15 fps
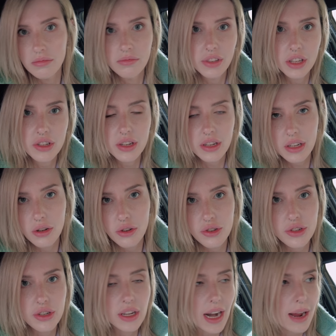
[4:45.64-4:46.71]
wiecie,
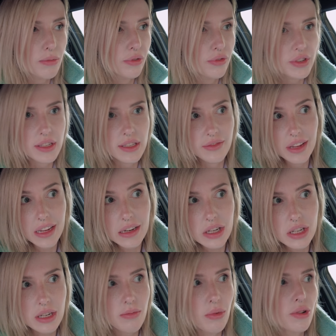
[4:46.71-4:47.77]
ilość gramów się
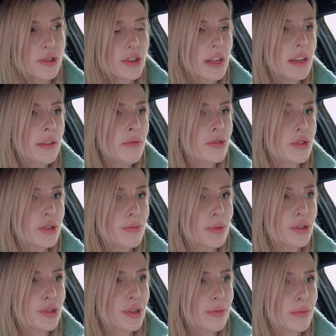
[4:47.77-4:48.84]
zwiększy może, czy
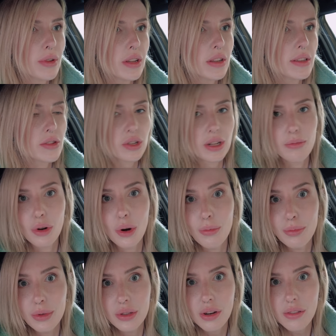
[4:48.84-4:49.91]
będziemy coś tam
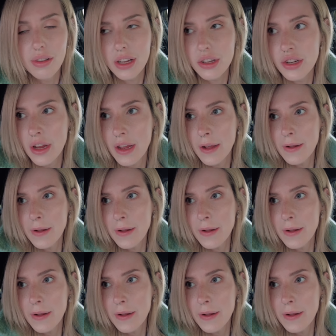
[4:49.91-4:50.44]
kombinować.